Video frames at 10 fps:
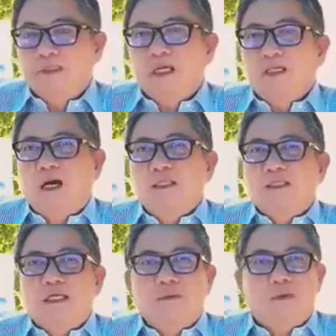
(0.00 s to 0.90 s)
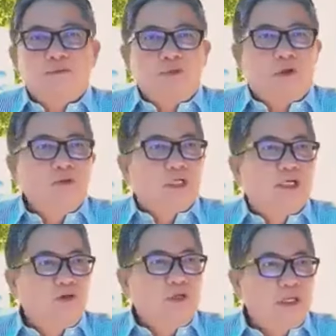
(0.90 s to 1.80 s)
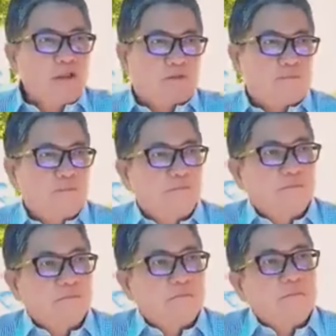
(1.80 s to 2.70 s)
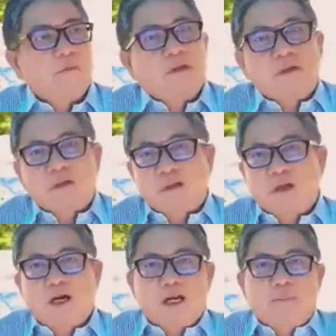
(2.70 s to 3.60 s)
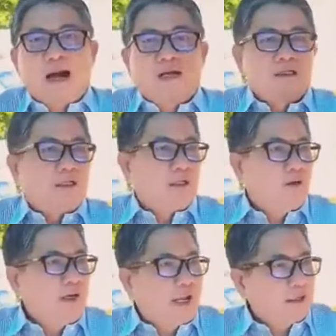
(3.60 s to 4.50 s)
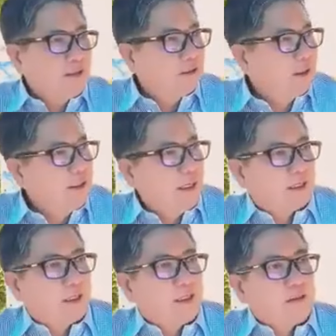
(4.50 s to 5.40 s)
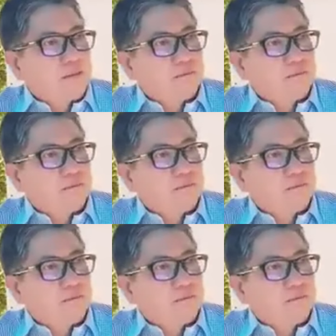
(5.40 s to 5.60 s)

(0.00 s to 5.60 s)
trên đó chỉ có một số người duy nhất đó là ba người lỗi lạc nhất thế gian này